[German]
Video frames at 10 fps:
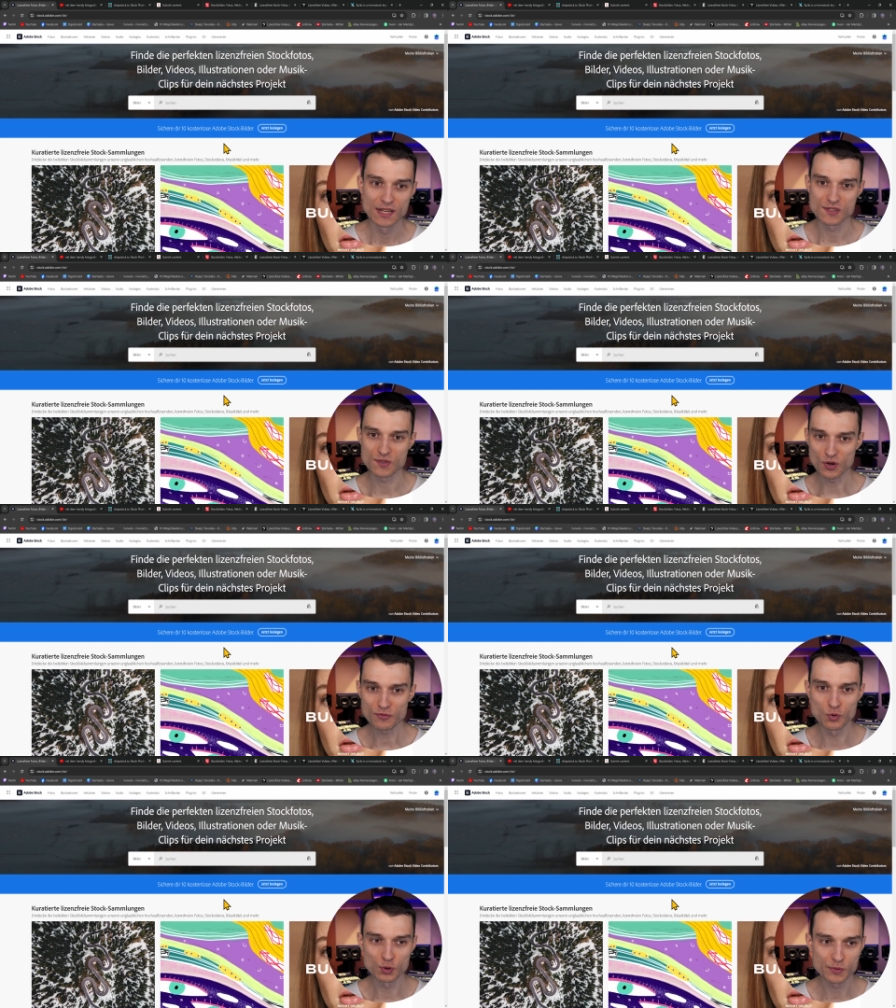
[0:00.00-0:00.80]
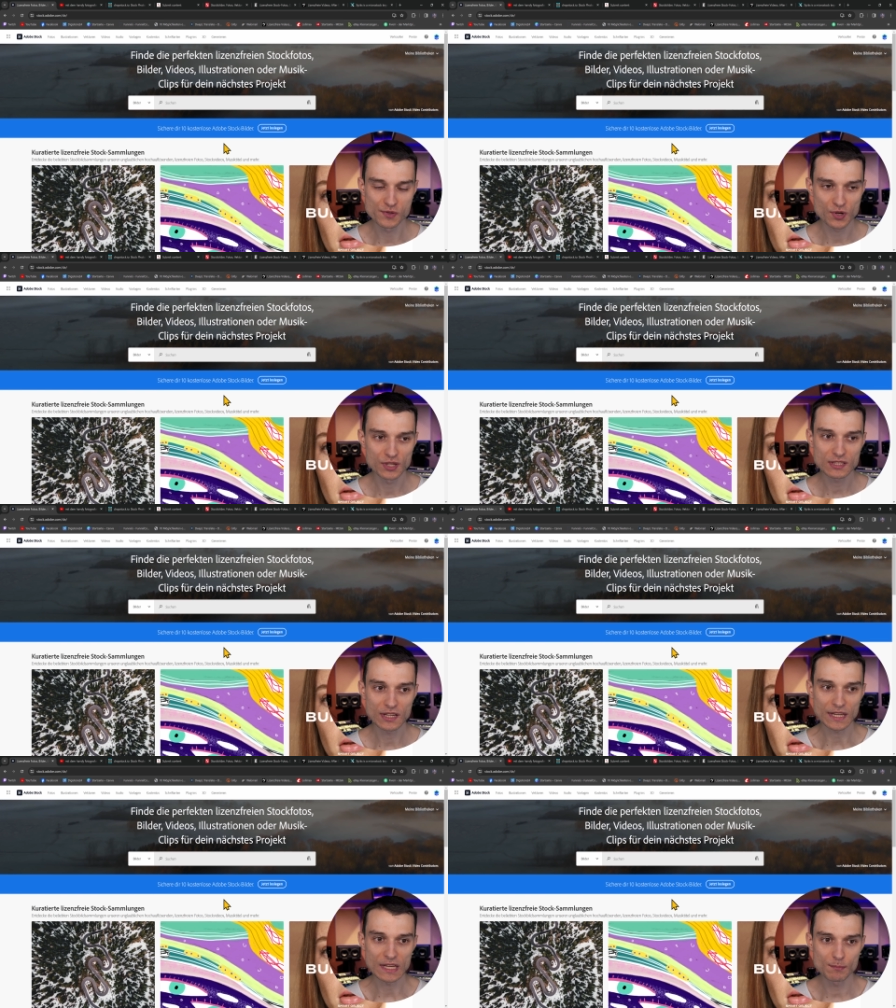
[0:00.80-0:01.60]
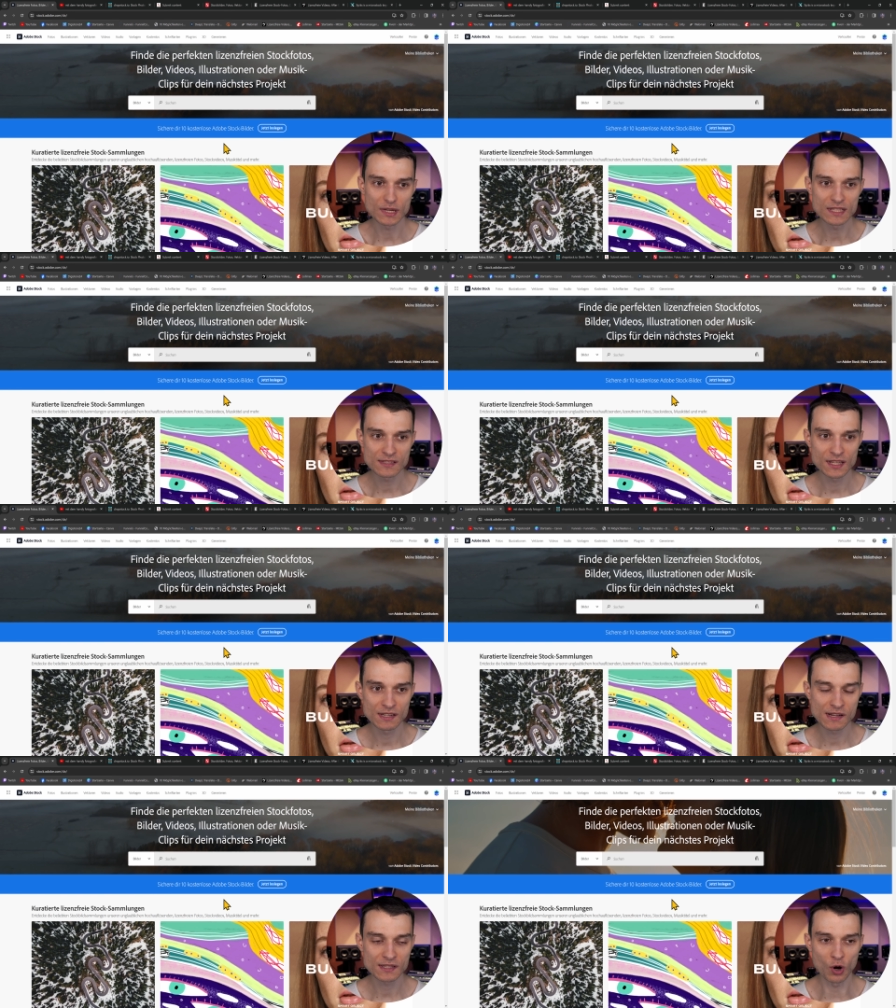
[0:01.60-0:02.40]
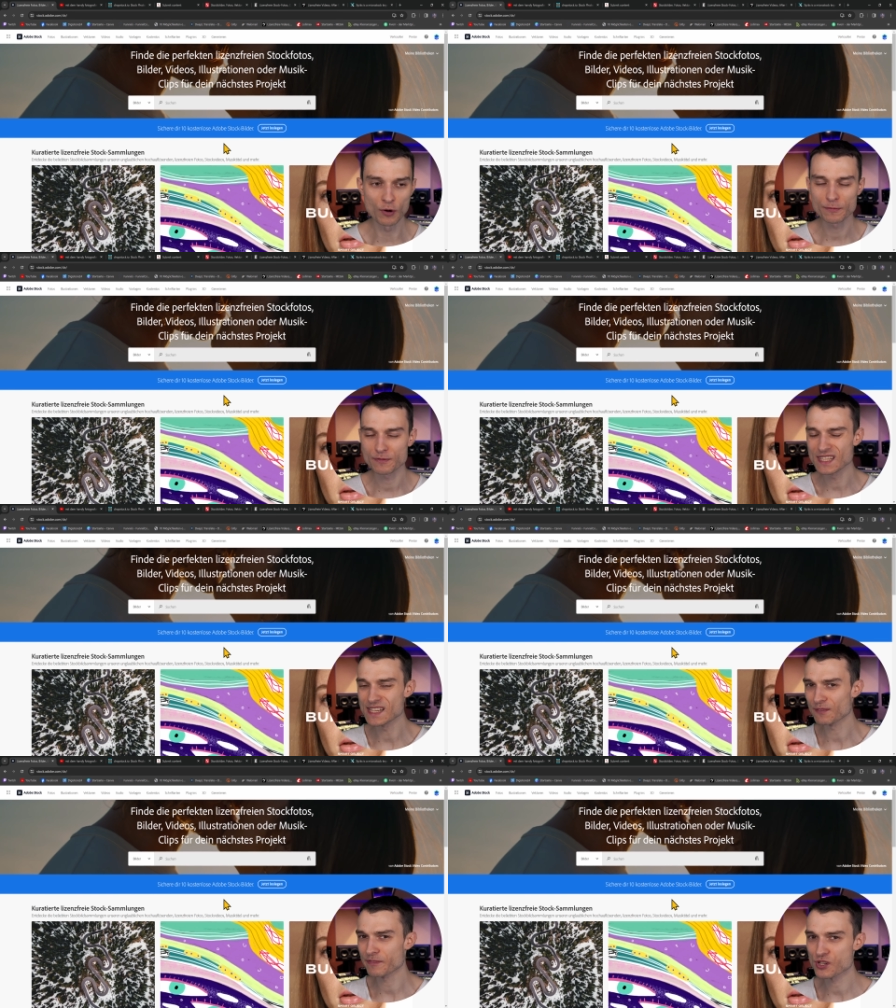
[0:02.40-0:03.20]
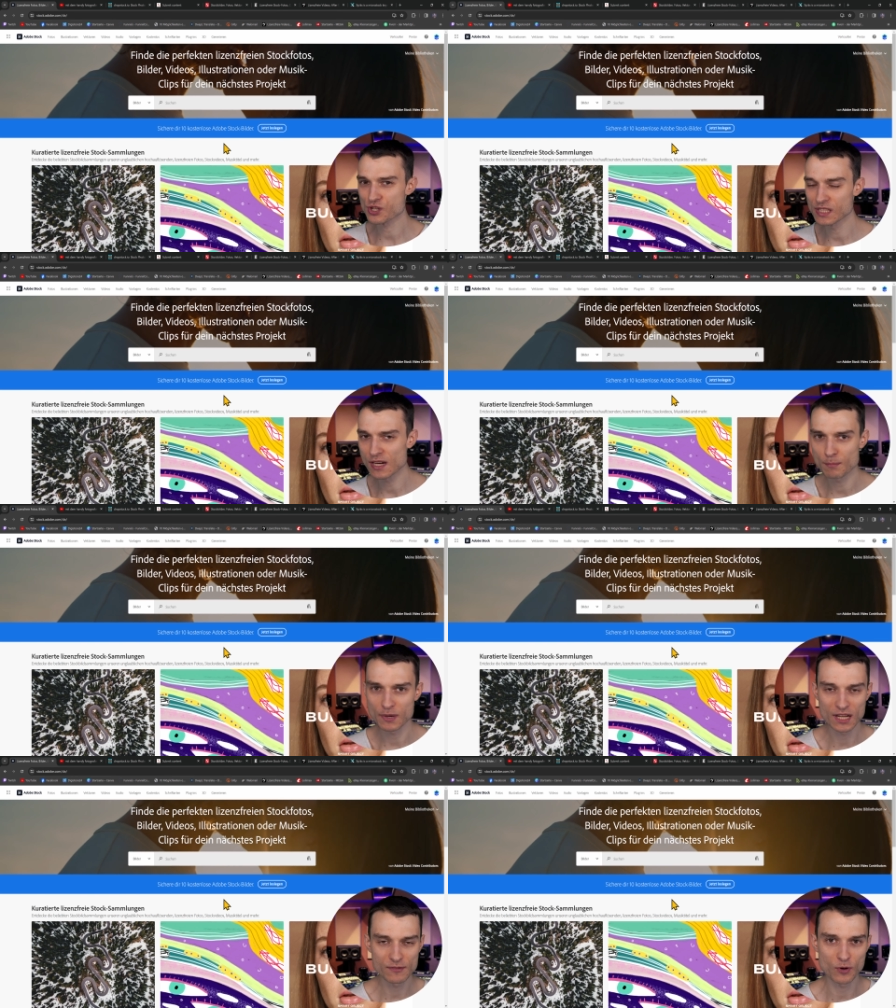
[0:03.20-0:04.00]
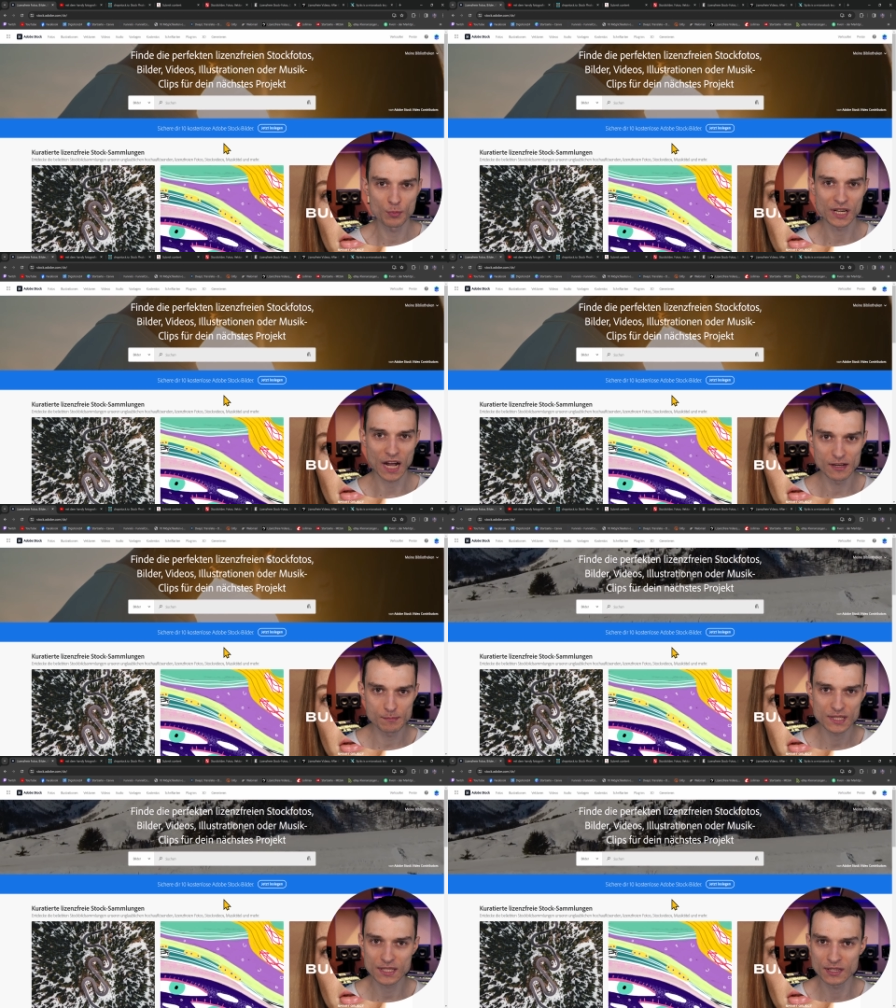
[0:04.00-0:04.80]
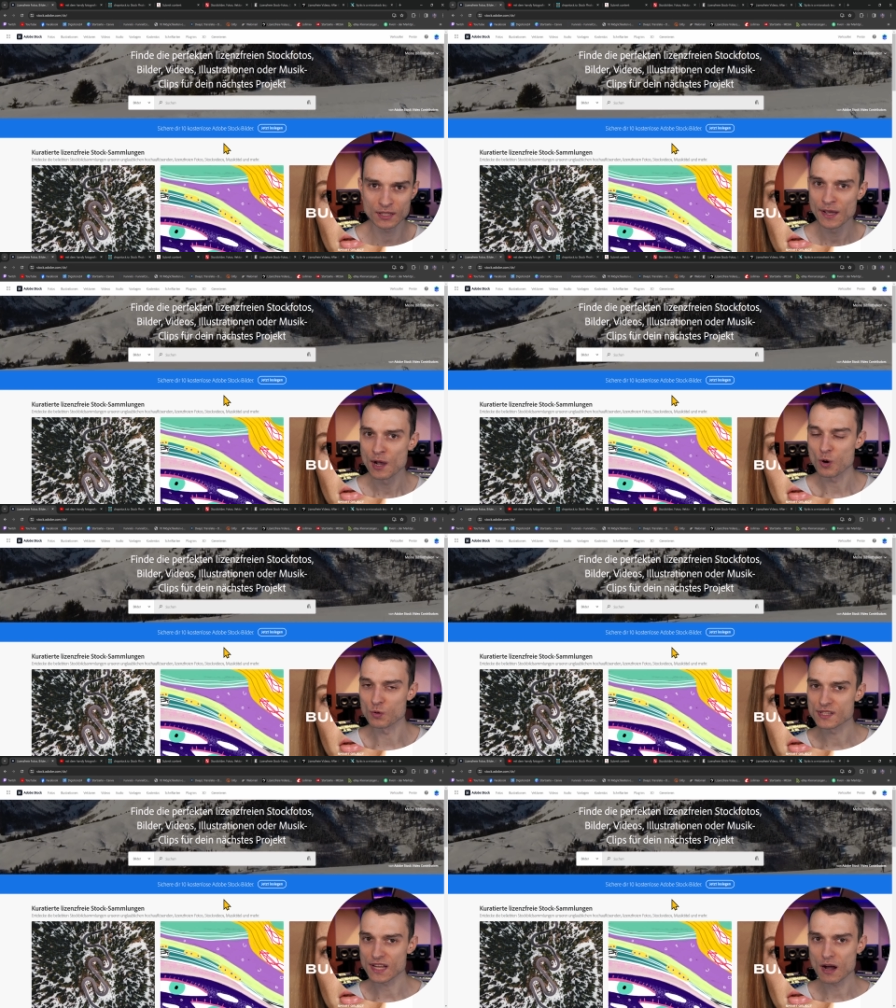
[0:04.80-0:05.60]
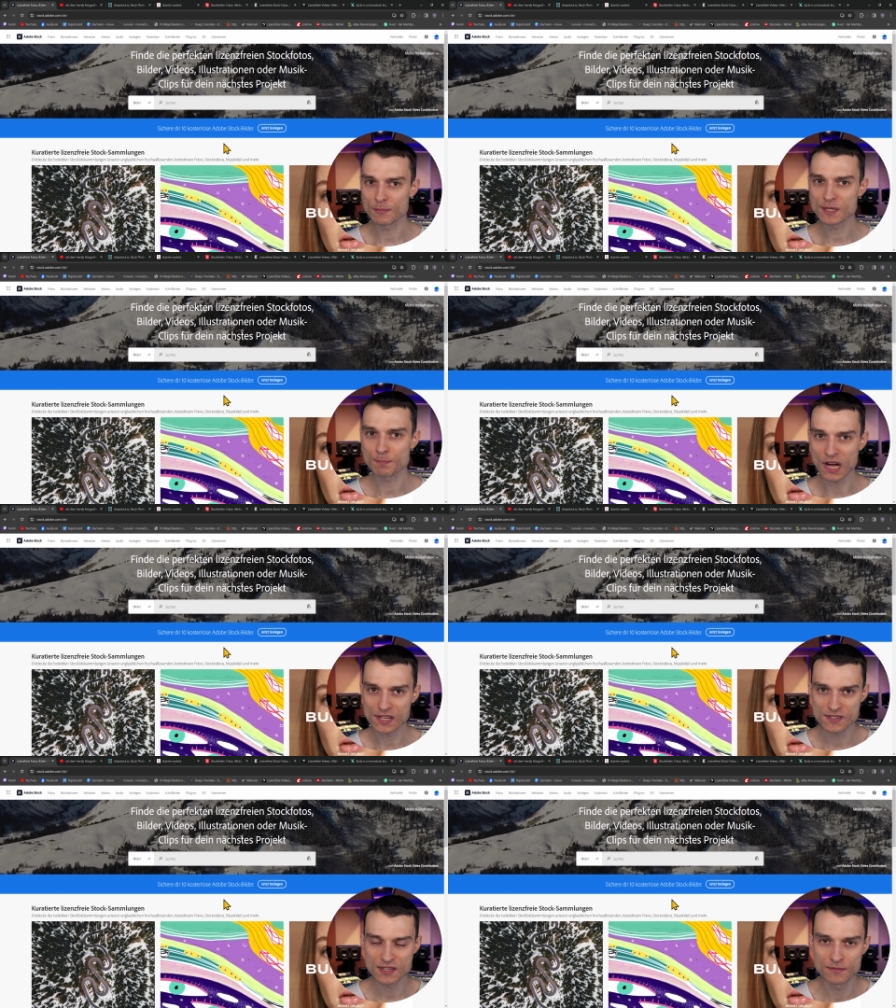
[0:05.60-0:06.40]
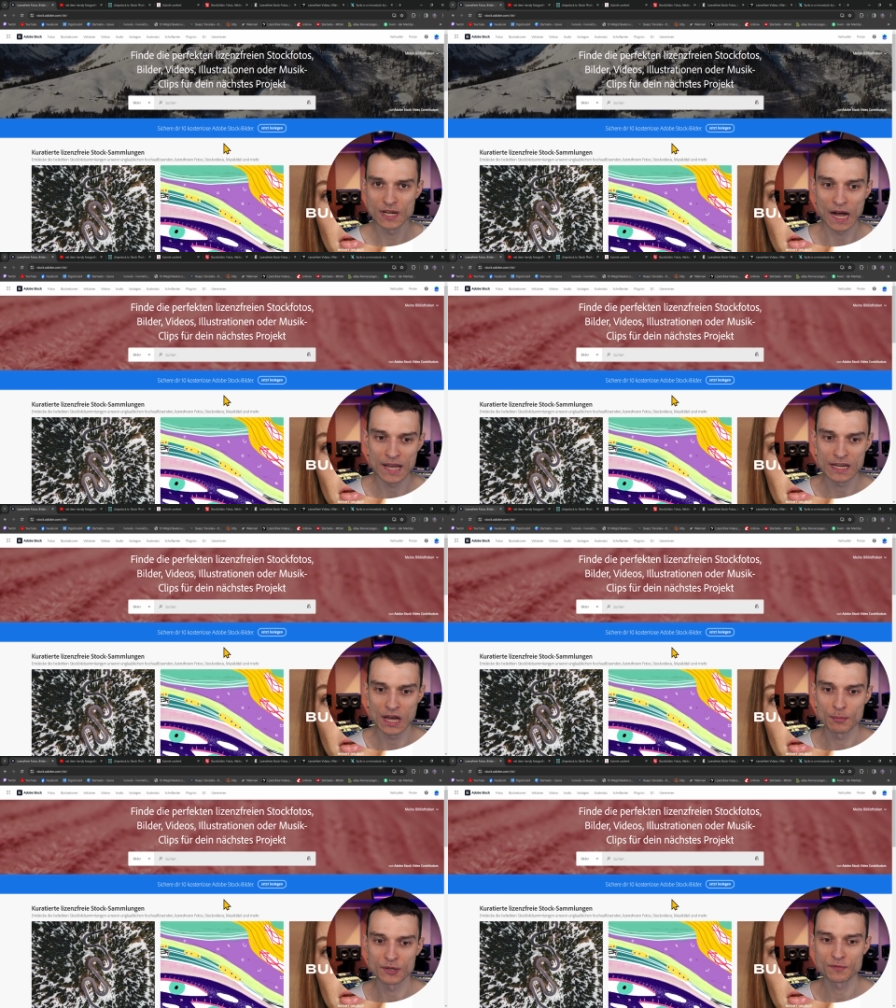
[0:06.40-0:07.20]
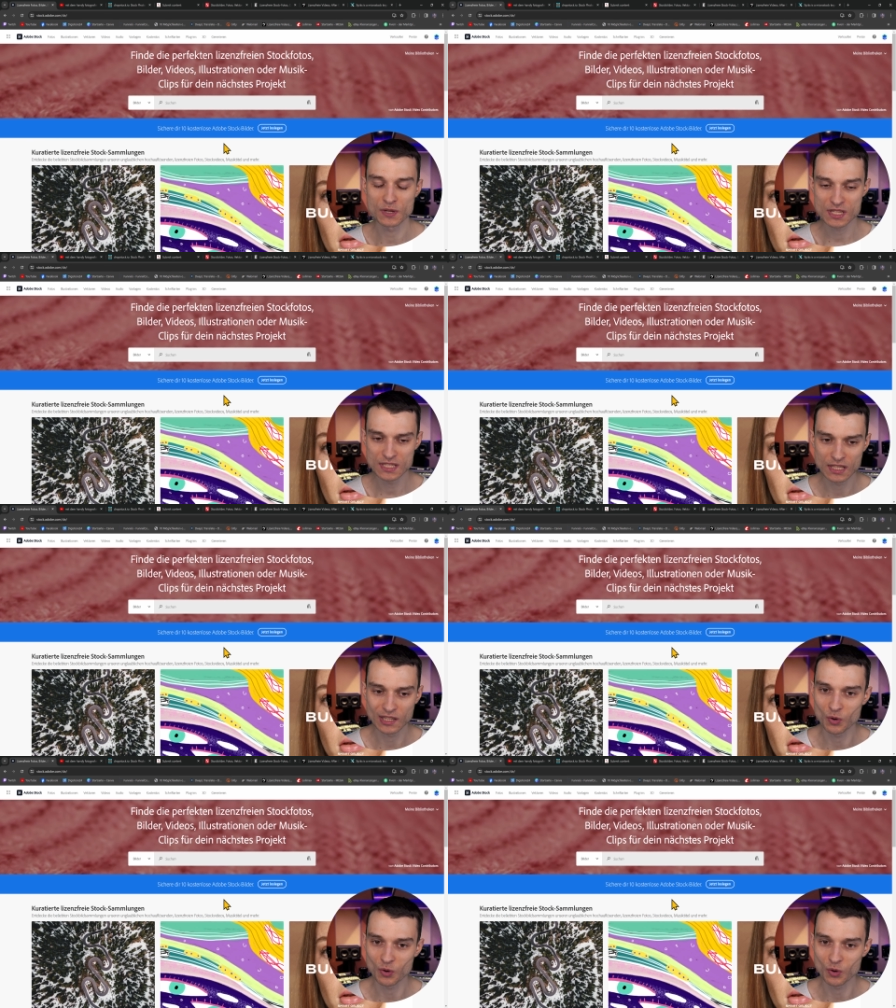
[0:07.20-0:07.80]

Stockfotos könnt ihr im Internet auf vielen verschiedenen Plattformen anbieten und damit passive Einnahmen verdienen.